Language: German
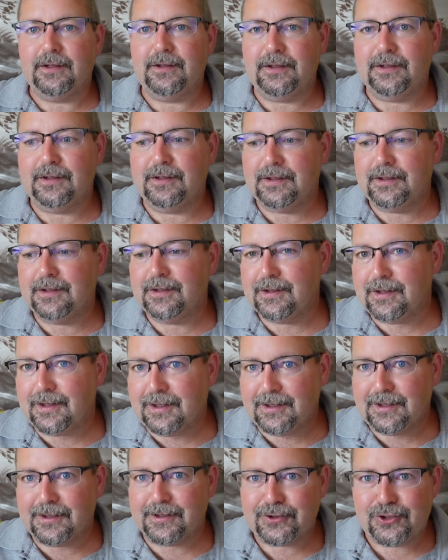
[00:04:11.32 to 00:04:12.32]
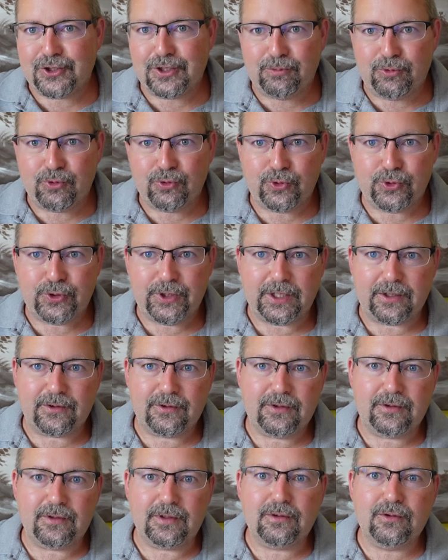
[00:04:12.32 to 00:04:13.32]
die äh, Chips von
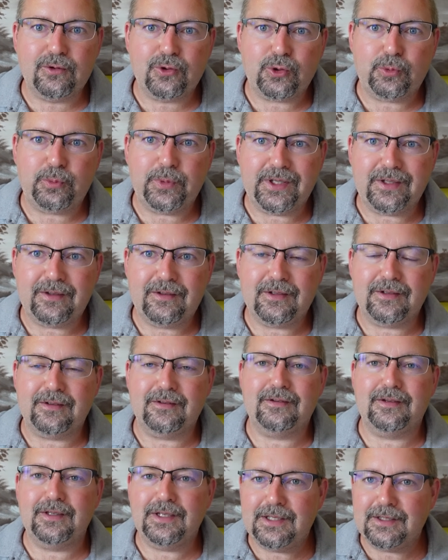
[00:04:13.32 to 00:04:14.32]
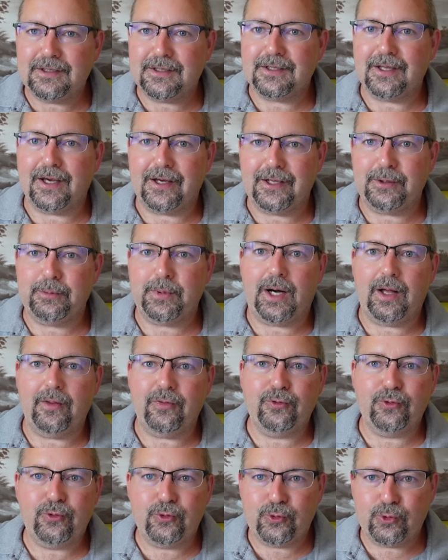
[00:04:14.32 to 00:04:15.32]
Texas Instruments jetzt nicht in einem
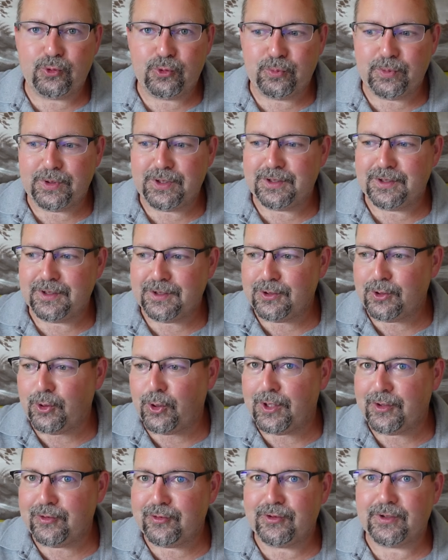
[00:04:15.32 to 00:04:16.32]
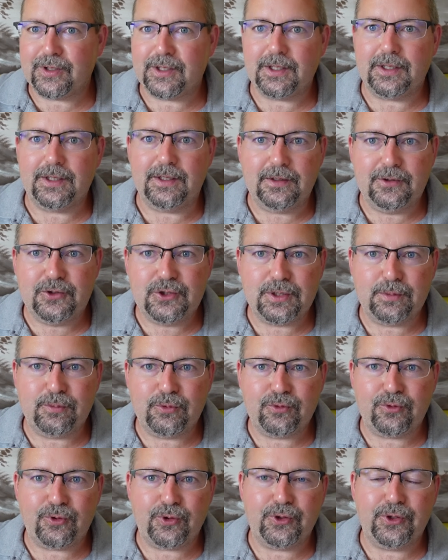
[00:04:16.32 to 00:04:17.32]
Atemzug mit den neuesten KI-Chips
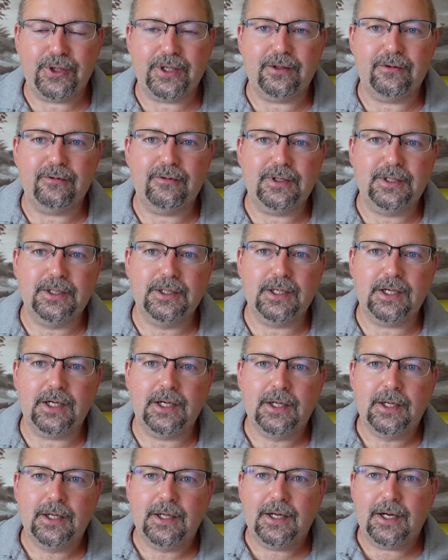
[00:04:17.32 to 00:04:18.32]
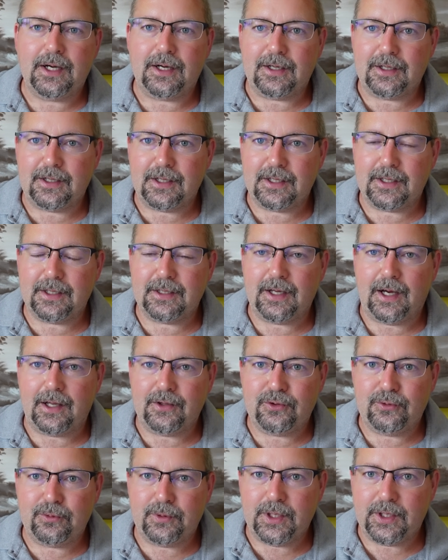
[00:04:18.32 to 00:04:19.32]
von Nvidia äh,
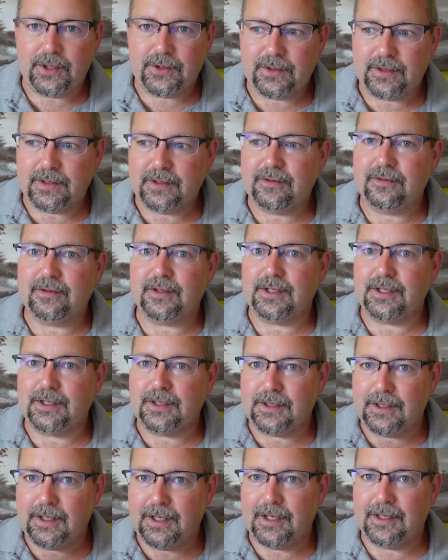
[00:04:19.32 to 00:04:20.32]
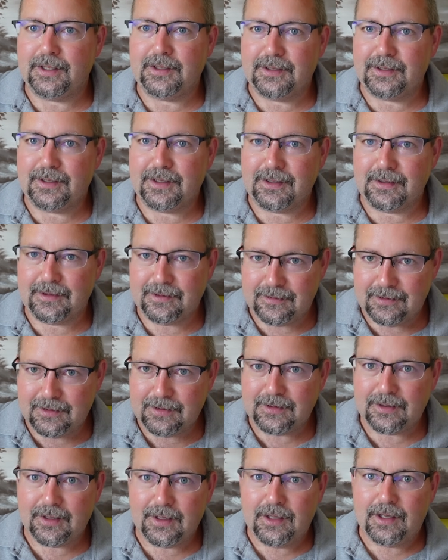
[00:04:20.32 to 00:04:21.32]
genannt werden, ist, äh, ein,
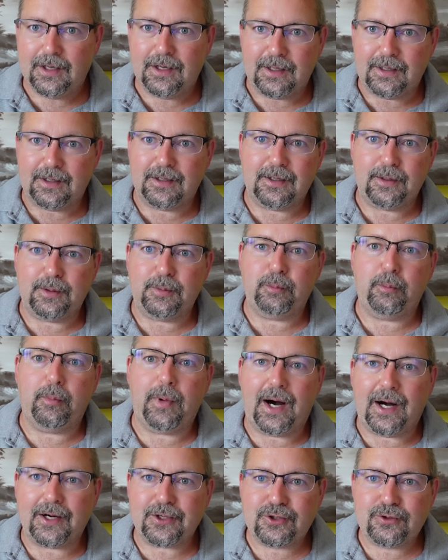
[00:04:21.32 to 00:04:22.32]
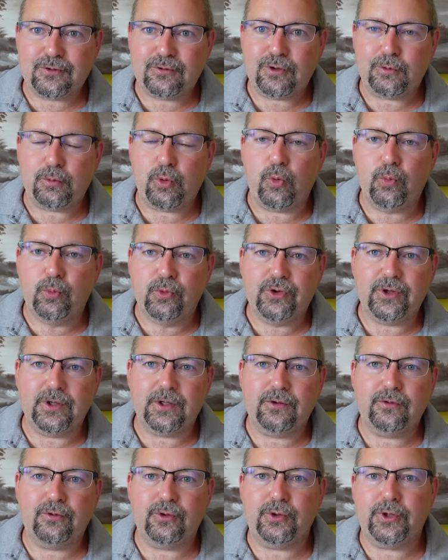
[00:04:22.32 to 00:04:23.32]
sind äh, Margen vom
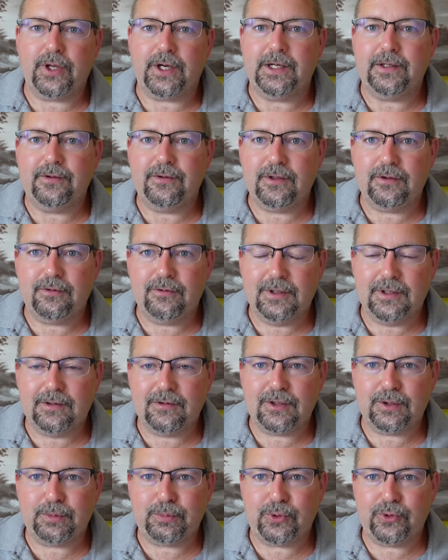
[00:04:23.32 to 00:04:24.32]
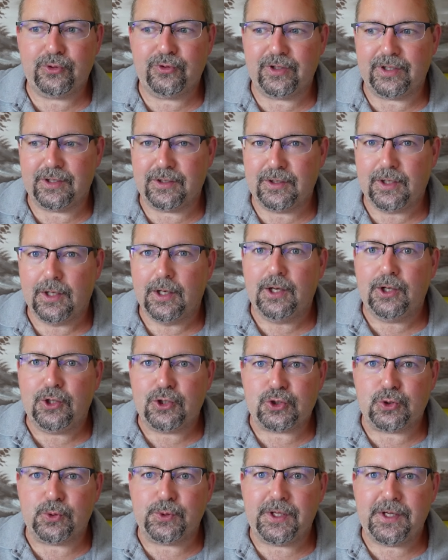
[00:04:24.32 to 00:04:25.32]
Umsatz von 30, 40 Prozent
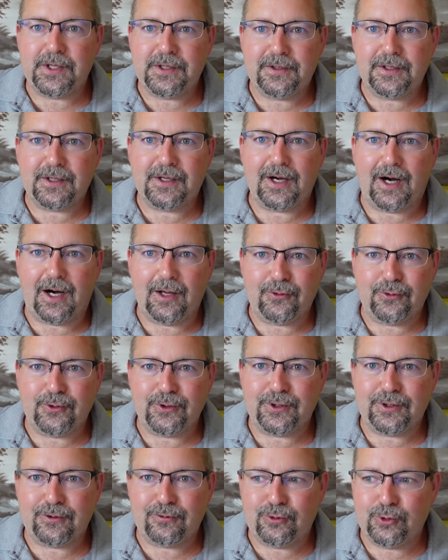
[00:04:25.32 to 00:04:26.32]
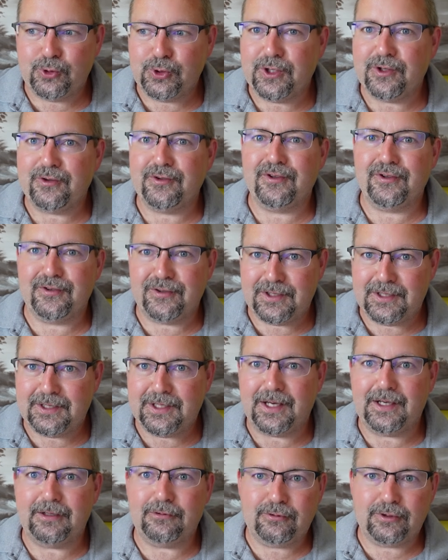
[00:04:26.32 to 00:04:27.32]
schon ein Indikator dafür, dass das nicht
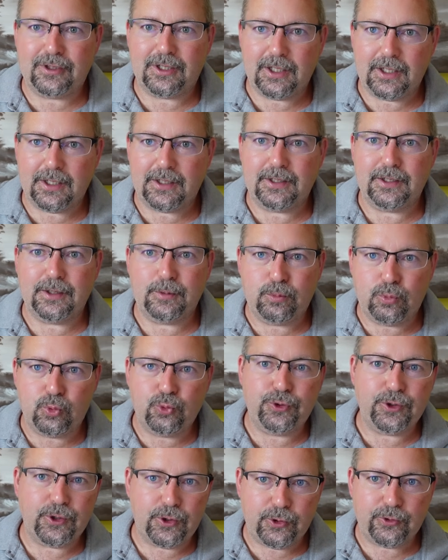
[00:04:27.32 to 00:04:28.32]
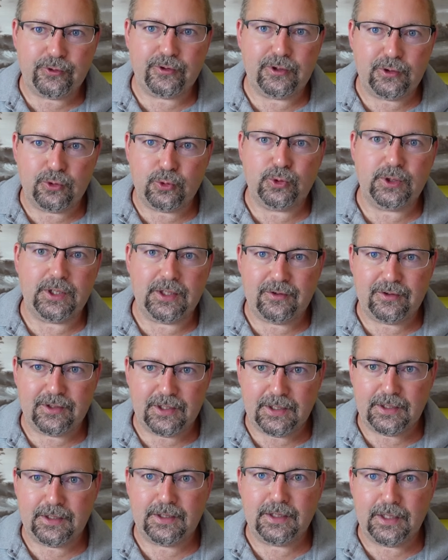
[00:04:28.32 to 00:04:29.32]
einfach eine Bude aus
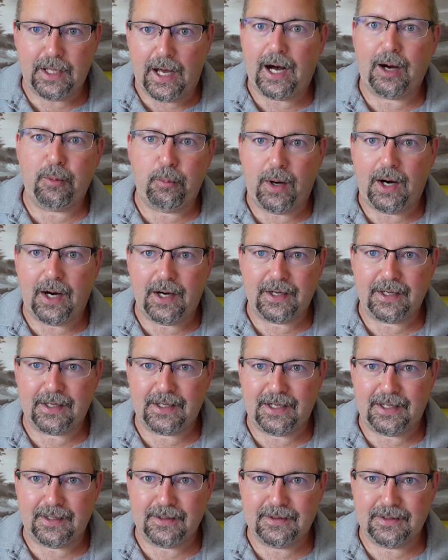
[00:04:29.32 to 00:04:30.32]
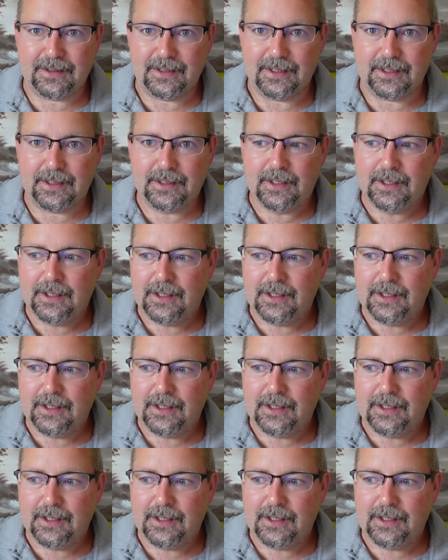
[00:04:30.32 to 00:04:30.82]
Indonesien nachmachen kann, ja?